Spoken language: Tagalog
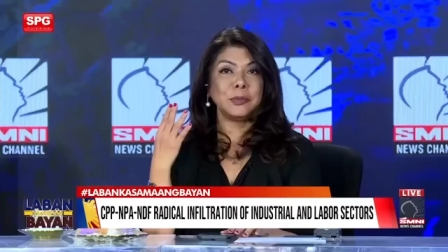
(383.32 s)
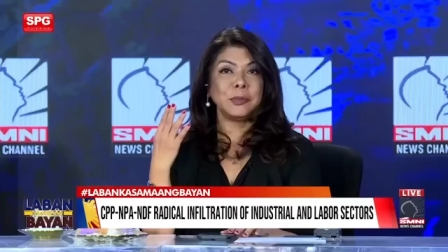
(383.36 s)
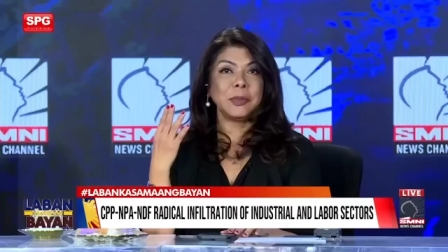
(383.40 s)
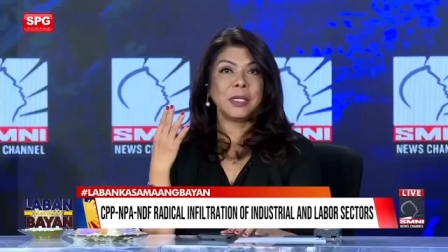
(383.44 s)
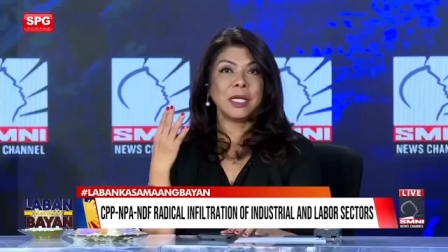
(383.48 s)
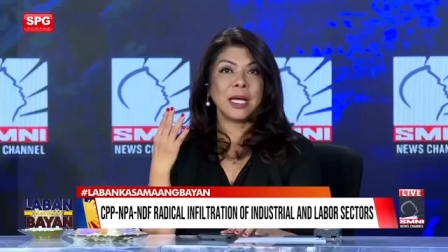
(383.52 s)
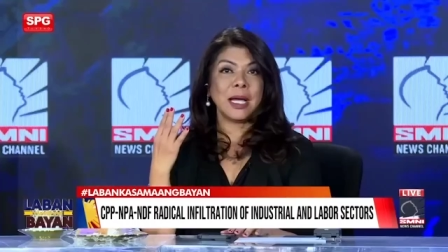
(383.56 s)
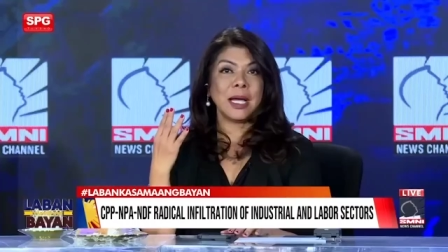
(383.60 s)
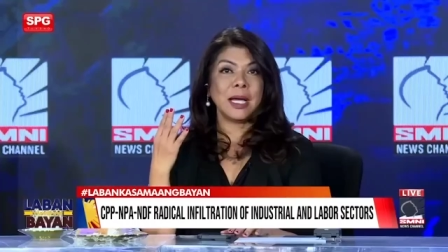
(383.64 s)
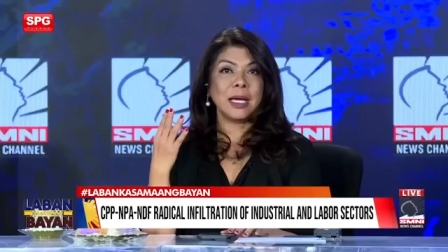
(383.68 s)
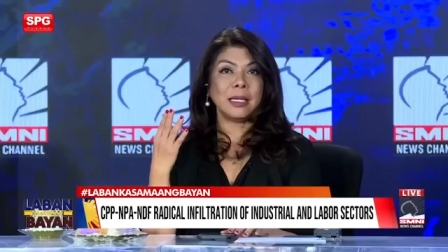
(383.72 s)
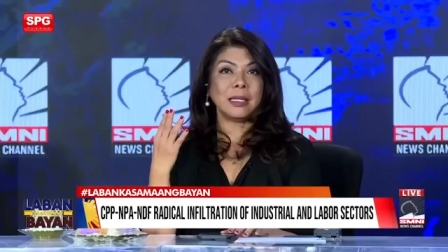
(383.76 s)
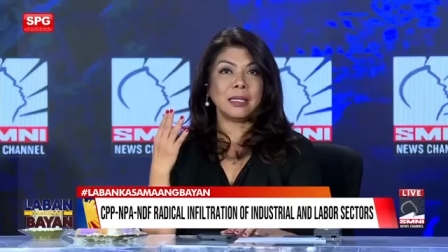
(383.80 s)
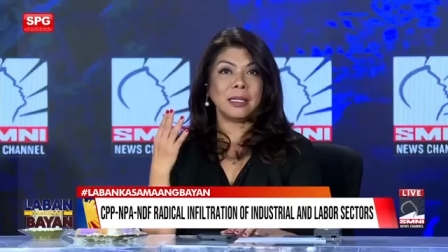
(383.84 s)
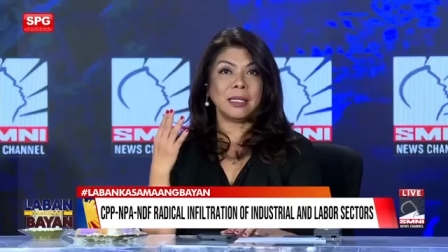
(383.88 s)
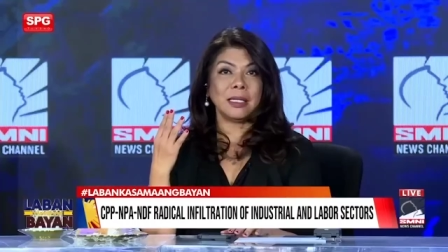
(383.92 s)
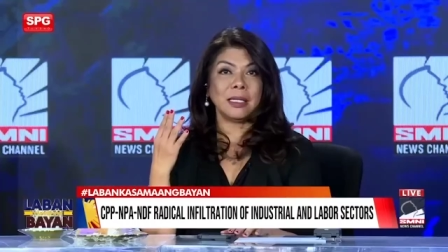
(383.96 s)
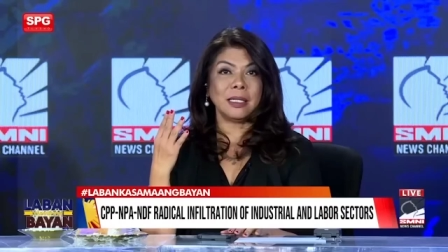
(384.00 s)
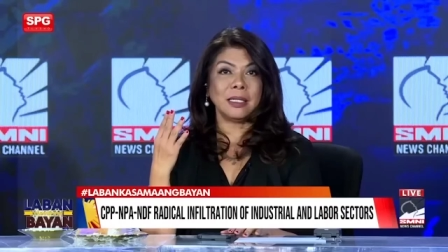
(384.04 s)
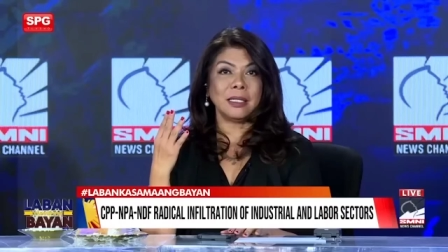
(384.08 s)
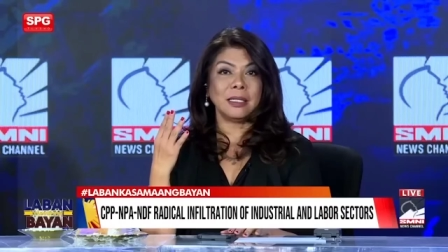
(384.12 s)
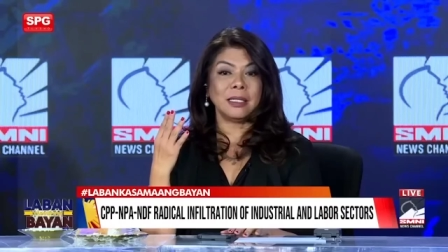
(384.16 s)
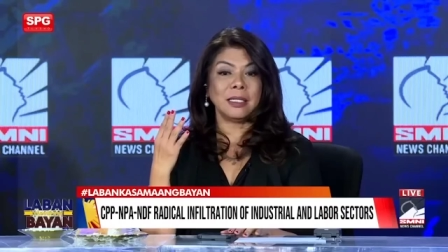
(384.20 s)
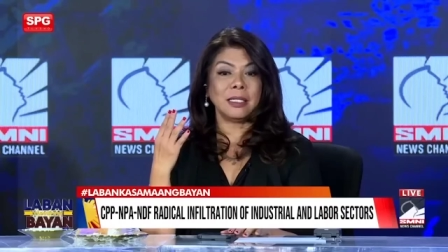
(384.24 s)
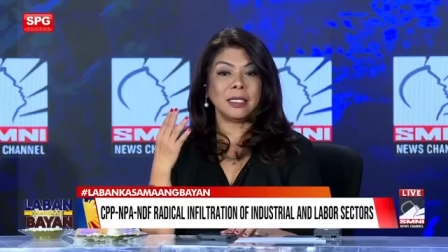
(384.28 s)
ng
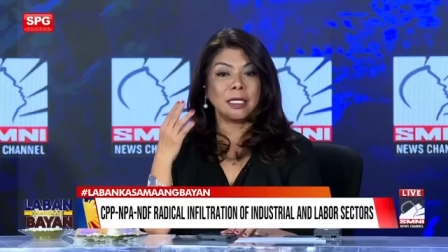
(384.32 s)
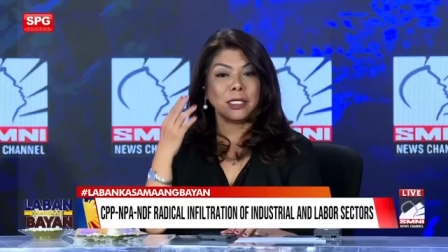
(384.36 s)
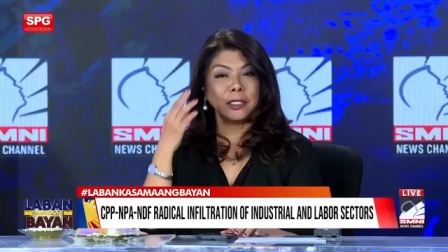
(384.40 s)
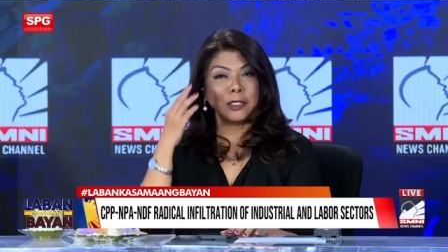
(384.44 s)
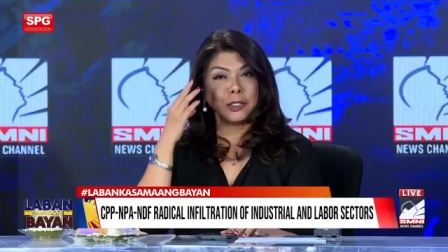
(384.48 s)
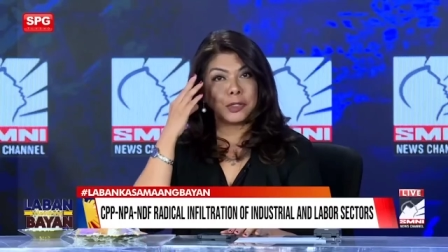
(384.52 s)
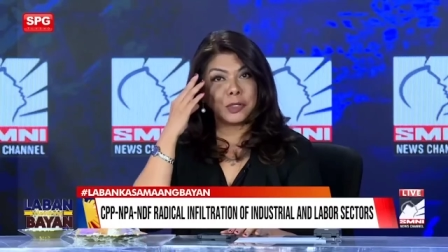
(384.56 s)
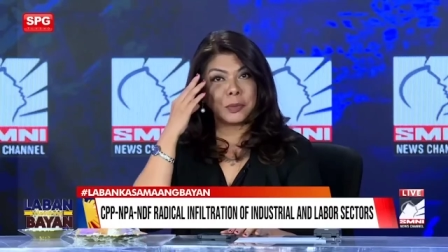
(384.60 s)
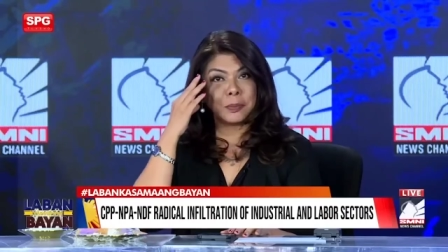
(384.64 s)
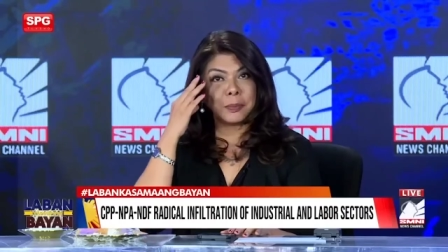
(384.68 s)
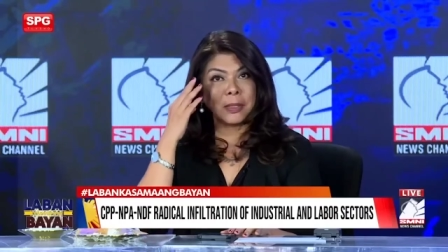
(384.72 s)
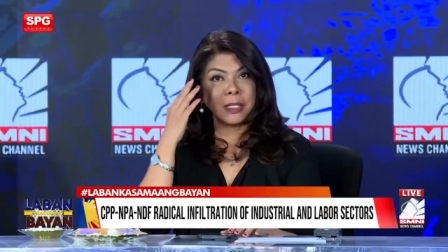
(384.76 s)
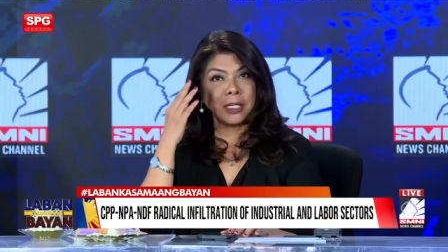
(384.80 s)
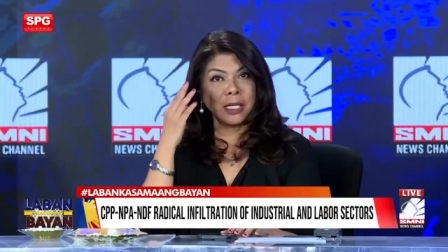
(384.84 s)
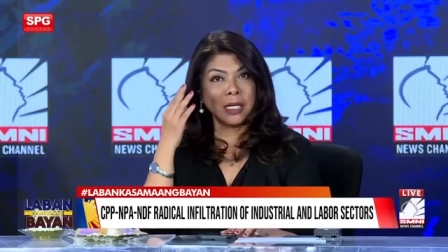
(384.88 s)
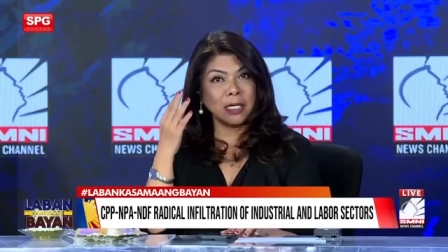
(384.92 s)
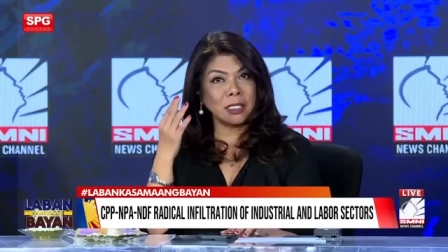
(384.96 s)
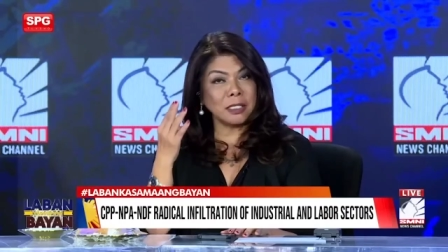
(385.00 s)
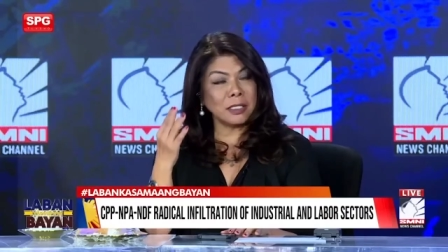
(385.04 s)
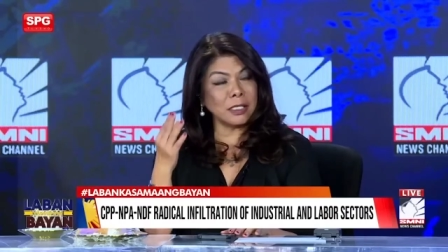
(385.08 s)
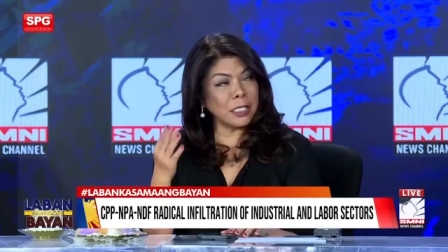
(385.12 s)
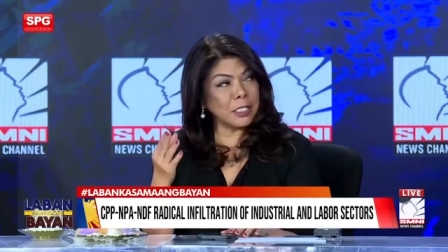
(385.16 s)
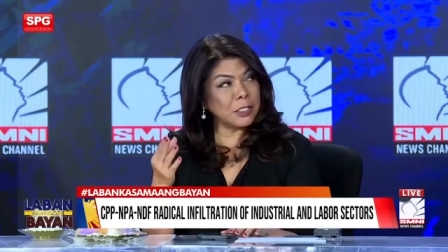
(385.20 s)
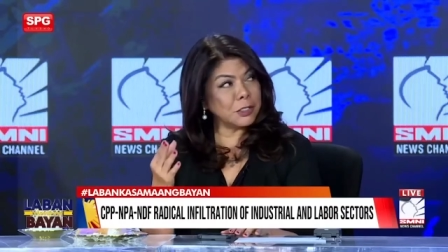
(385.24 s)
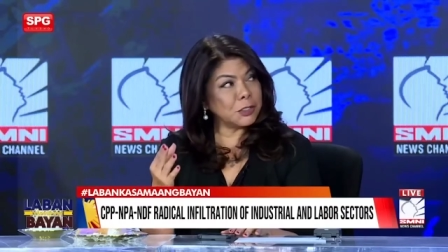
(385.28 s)
may-ari na ganito
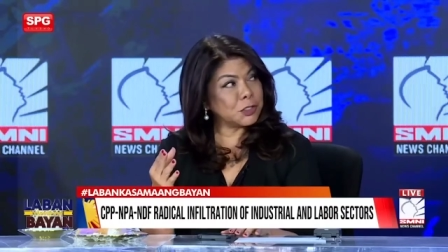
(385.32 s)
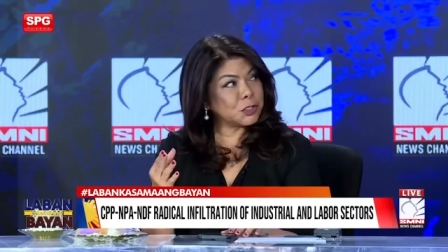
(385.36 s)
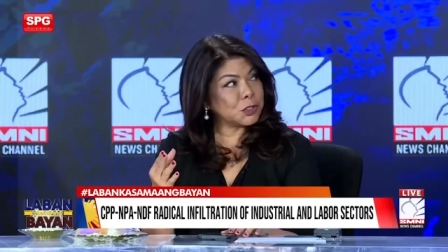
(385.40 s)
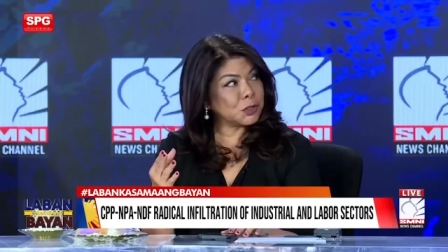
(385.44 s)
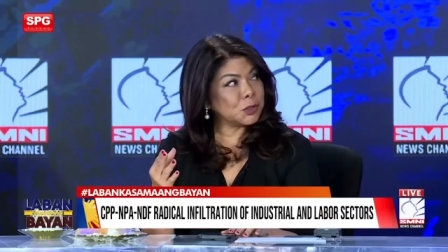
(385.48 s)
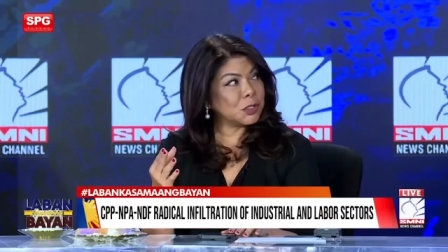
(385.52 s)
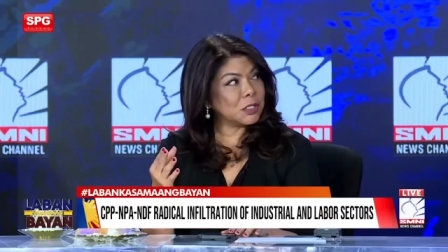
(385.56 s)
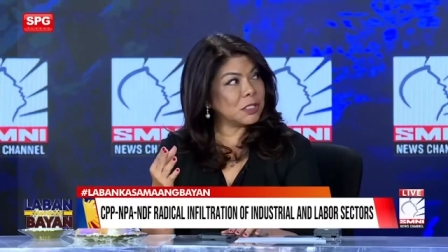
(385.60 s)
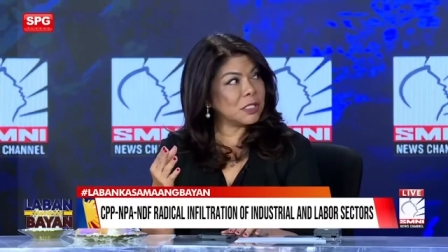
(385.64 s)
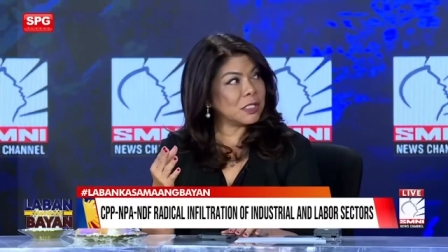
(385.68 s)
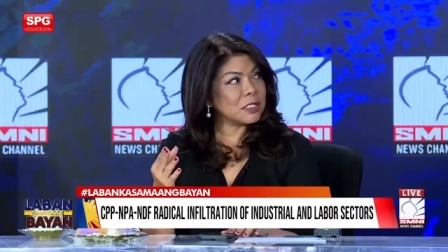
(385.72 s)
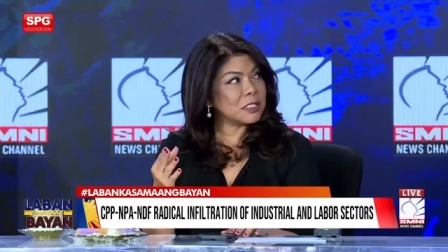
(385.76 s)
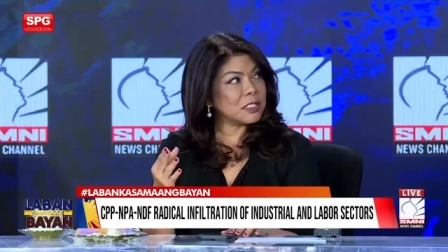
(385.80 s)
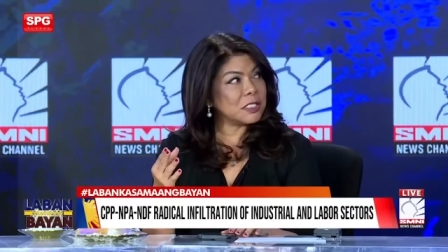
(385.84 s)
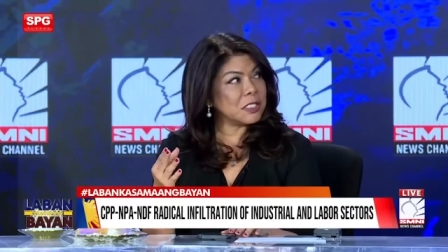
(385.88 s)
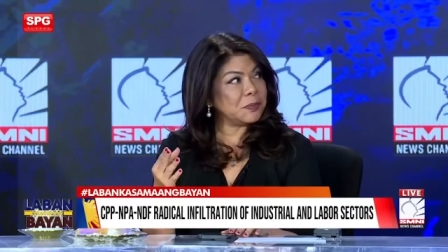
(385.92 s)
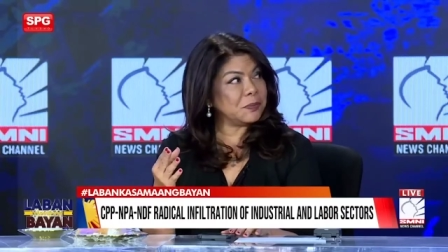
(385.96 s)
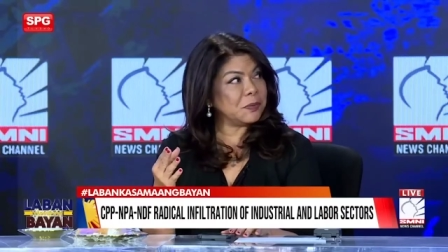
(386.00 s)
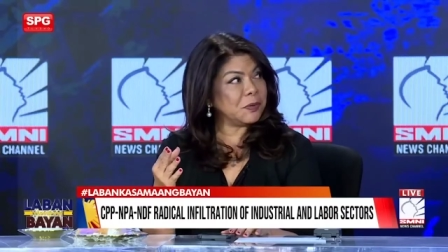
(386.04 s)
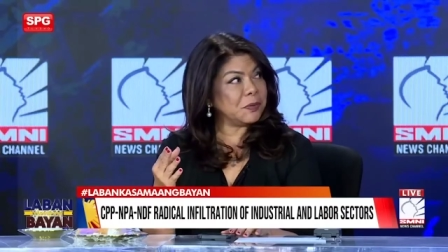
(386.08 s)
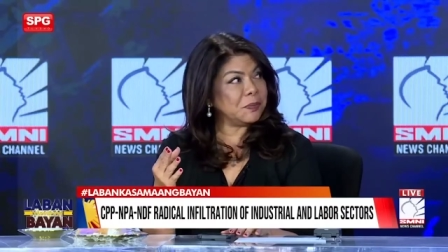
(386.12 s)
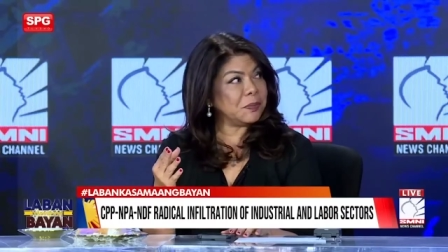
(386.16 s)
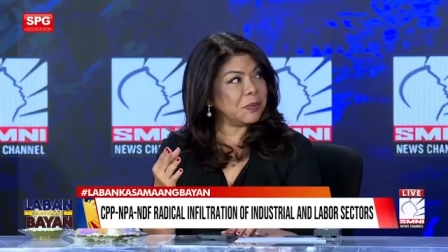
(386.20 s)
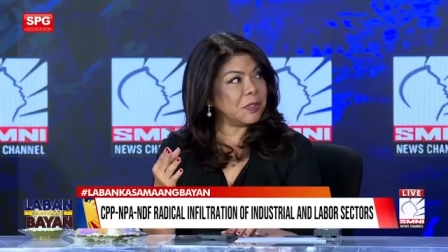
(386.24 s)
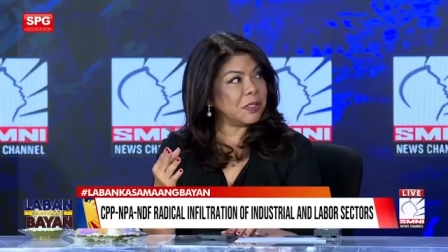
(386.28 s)
pala ang nature ng
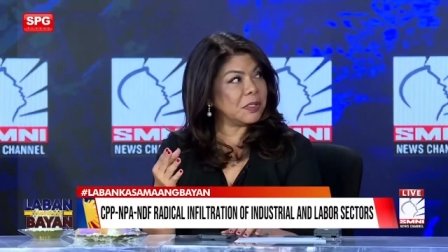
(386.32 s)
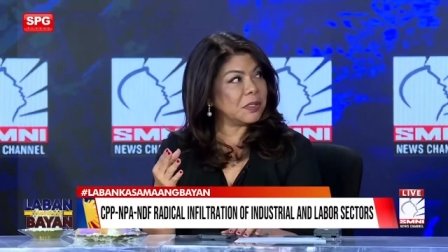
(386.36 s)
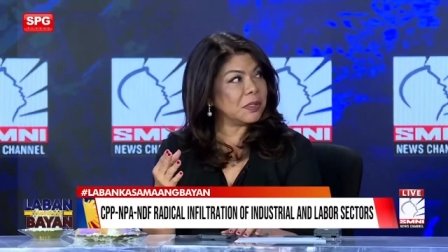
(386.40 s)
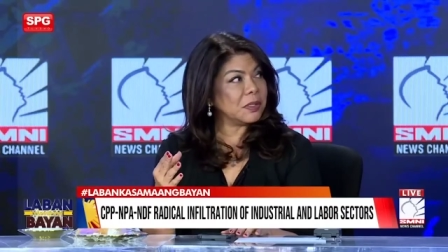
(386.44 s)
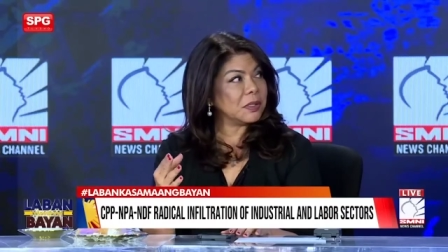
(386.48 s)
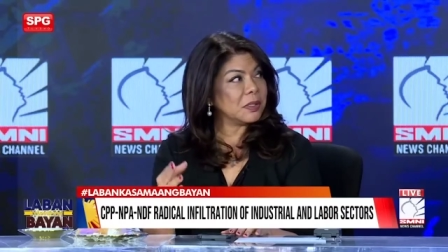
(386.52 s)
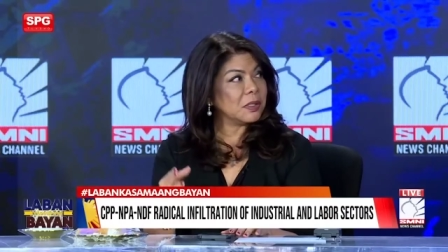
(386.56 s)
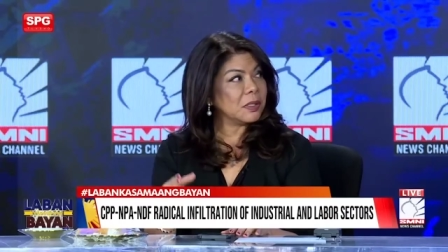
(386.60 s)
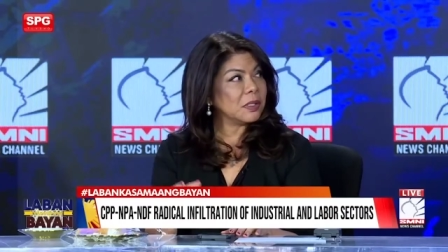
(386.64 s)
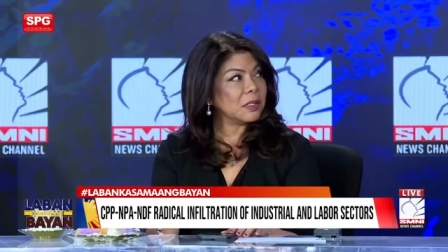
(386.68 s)
CPP. Eh, alam niya,